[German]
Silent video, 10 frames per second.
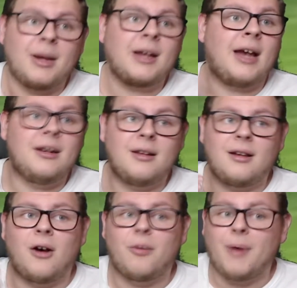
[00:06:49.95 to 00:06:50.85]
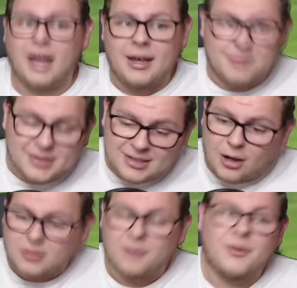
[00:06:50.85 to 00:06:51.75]
Man kann auch mal gerne ein bisschen
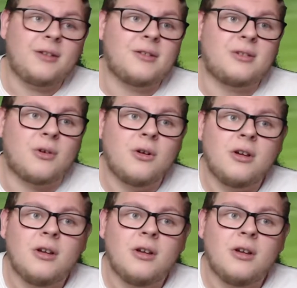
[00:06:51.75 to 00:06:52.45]
lauter werden und so.